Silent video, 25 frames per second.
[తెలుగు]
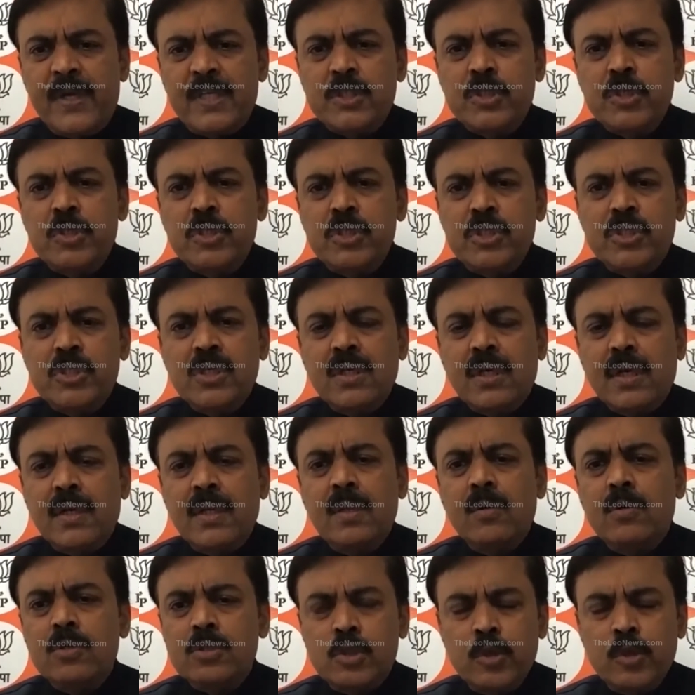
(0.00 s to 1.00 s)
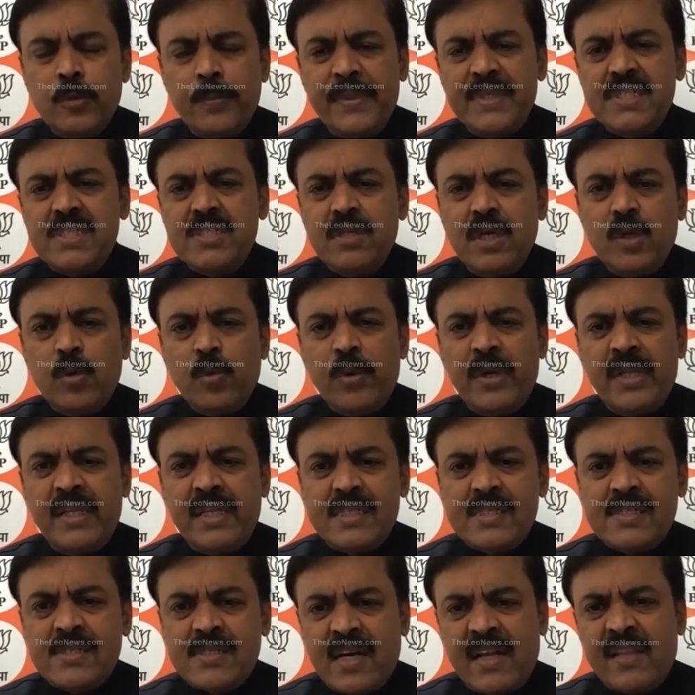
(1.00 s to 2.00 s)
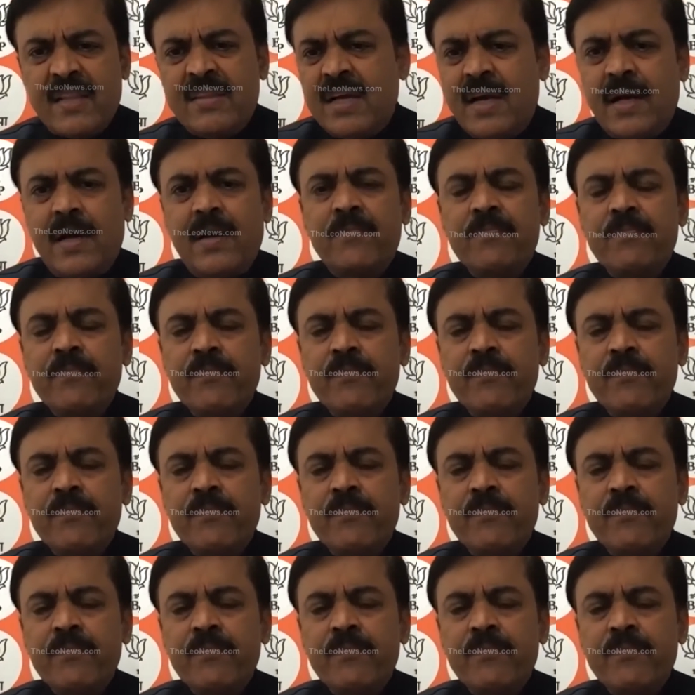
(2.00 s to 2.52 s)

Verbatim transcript: ప్రచురించడంలో చూపించినటువంటి శ్రద్ధ